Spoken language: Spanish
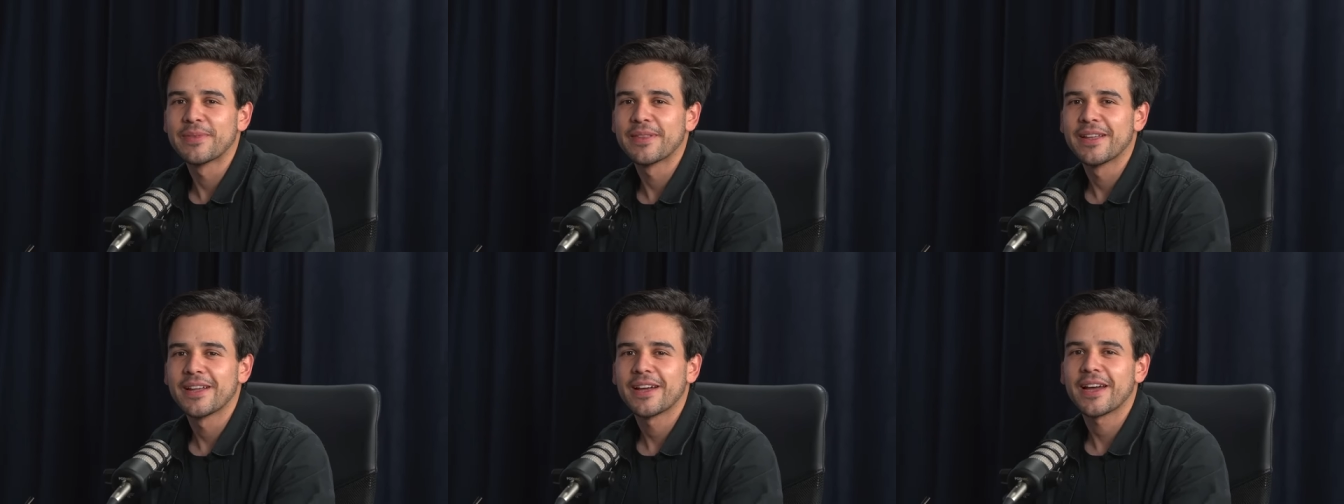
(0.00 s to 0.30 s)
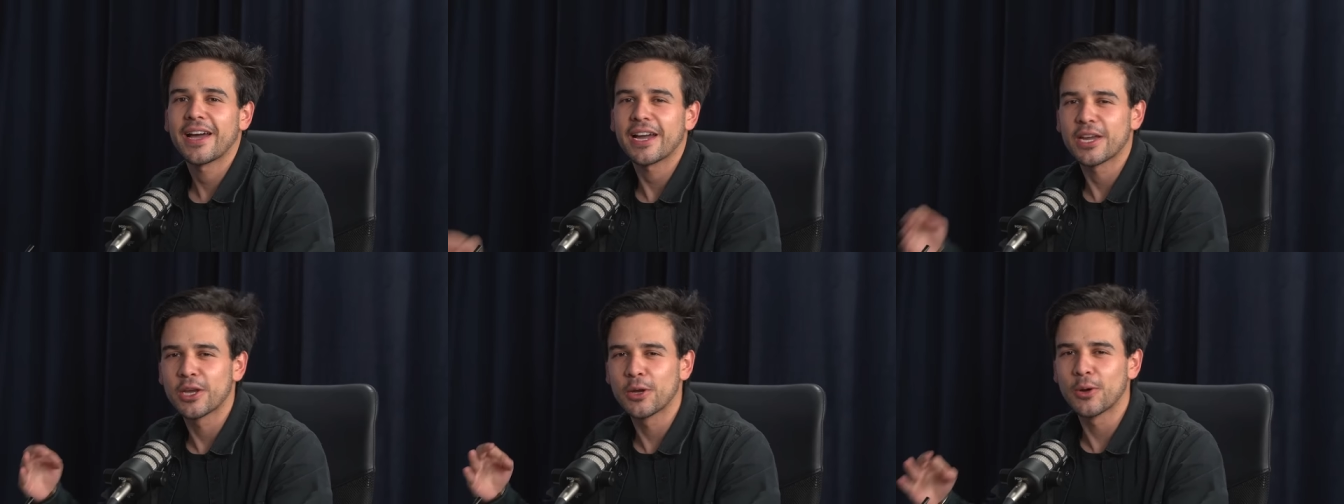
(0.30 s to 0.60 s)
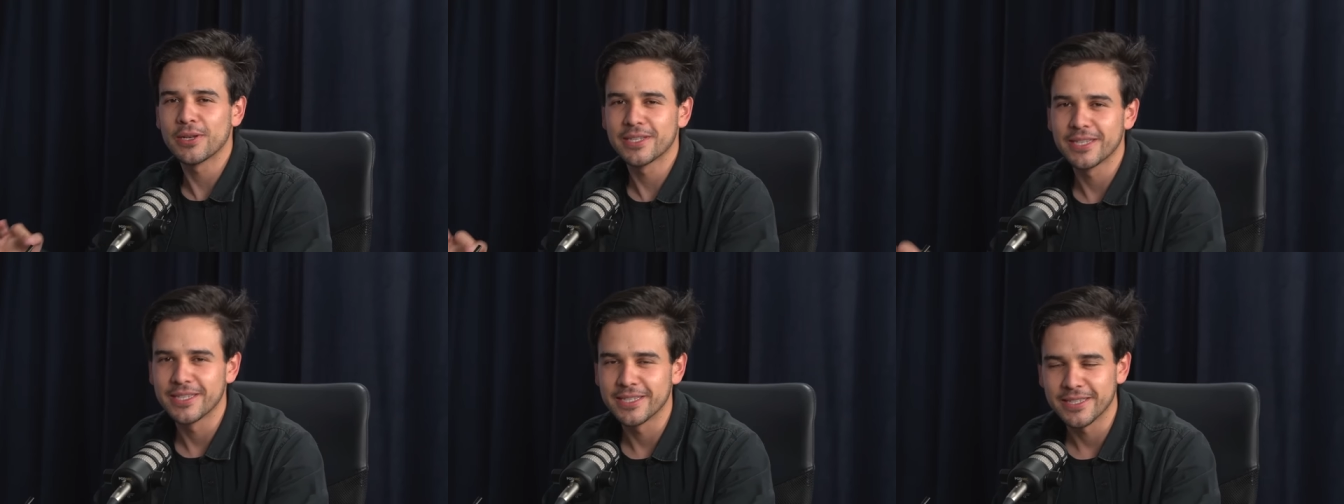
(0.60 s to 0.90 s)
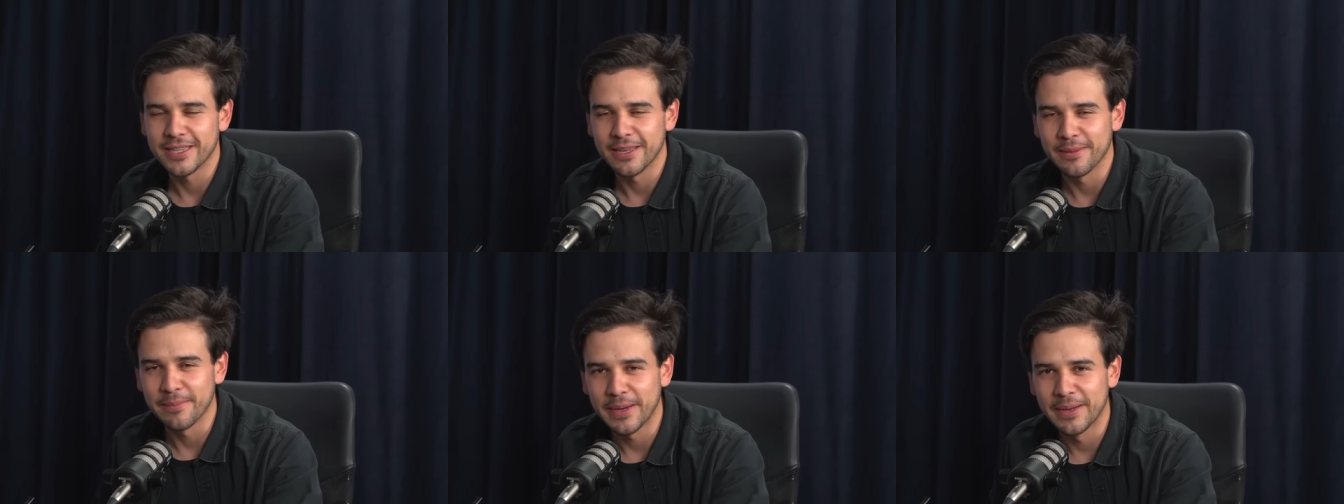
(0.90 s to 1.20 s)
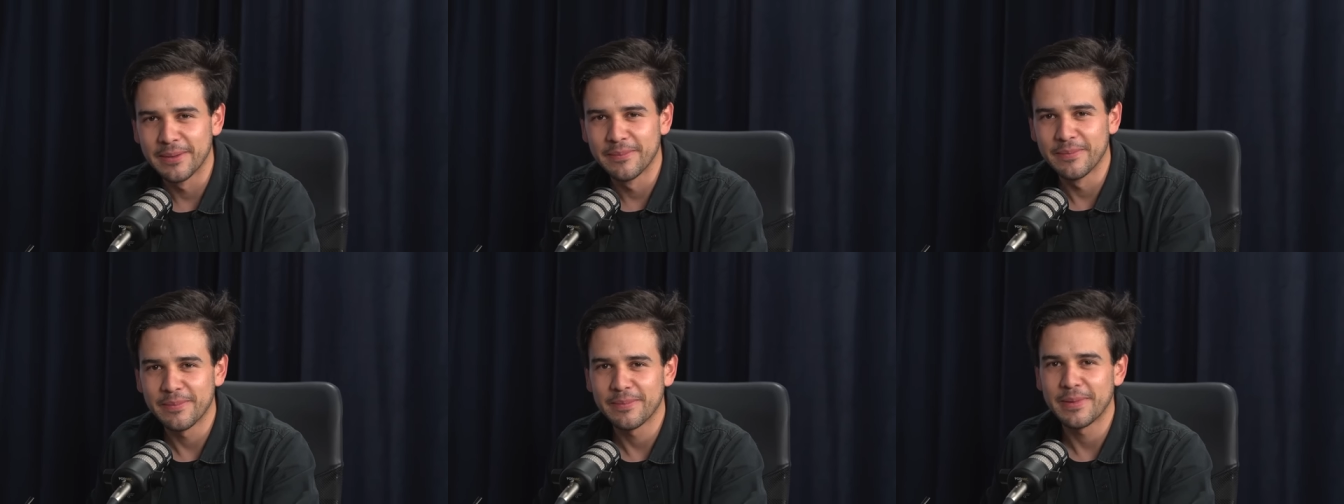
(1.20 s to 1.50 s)
hackeó el
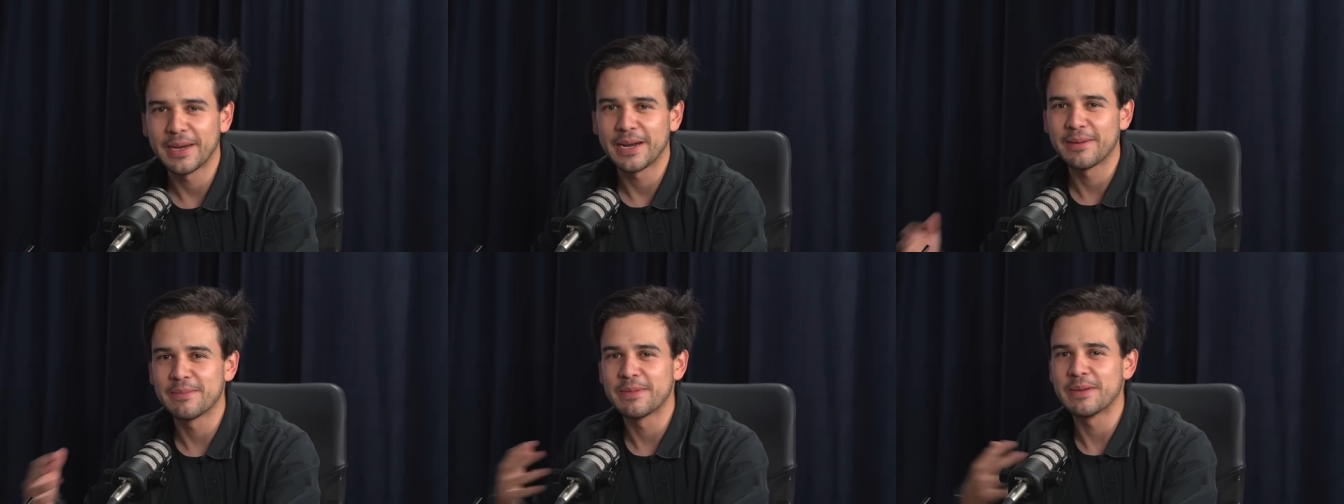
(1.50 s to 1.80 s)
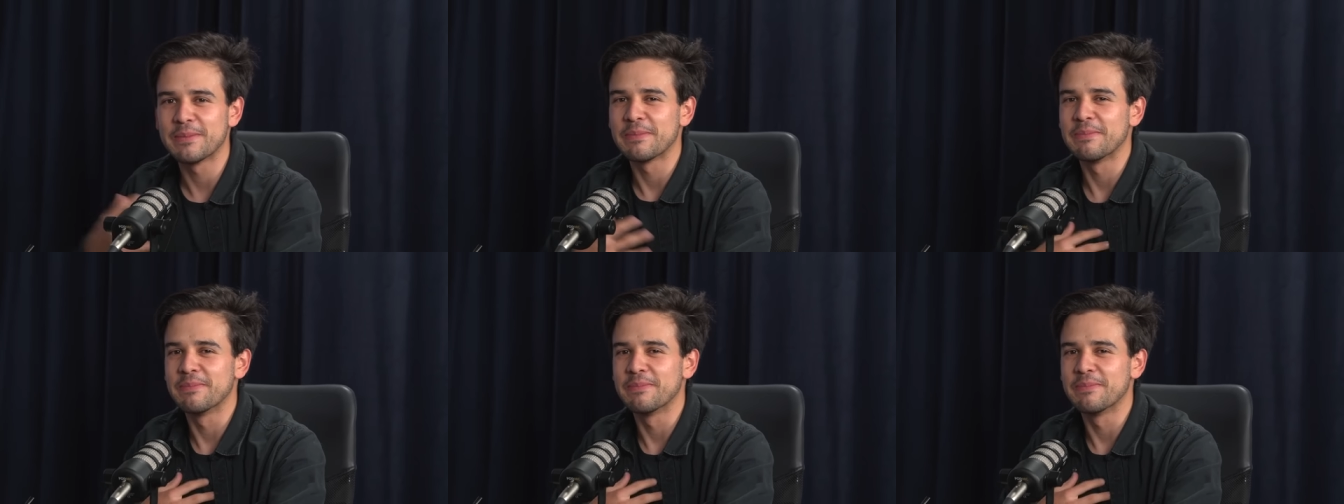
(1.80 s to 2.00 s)
sistema. Para mí,